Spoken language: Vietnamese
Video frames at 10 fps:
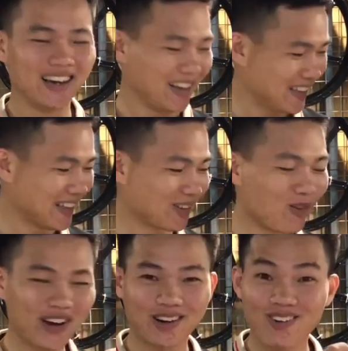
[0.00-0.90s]
đấy thì
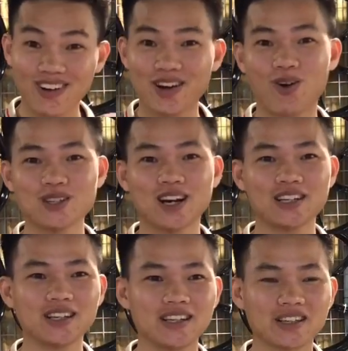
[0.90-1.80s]
cũng phải có người hỗ
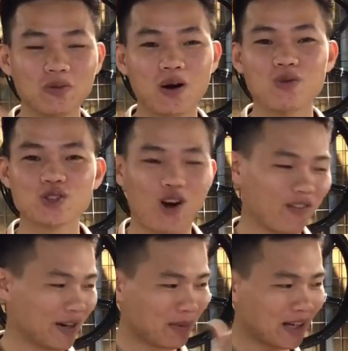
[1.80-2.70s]
trợ chứ lĩnh cũng không
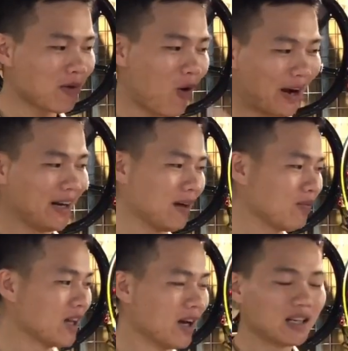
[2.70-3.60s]
giỏi về mấy cái khoản này
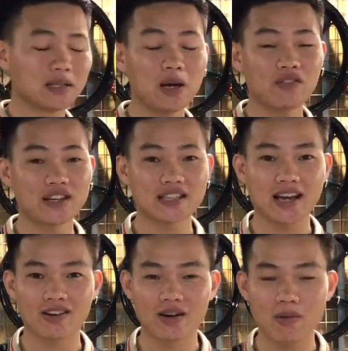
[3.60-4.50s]
lắm chỉ biết về
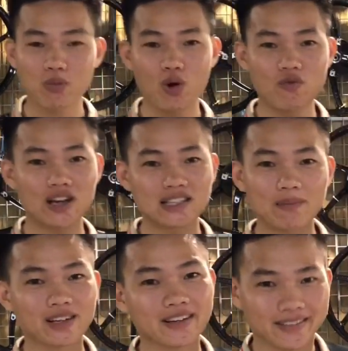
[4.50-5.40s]
xe gọi là móc lốp và
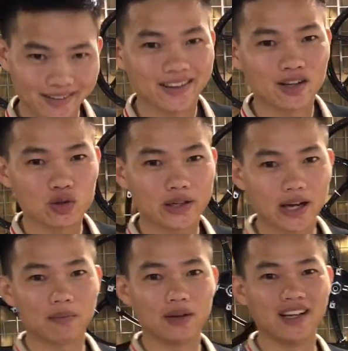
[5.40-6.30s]
xăm thì chuyên nghiệp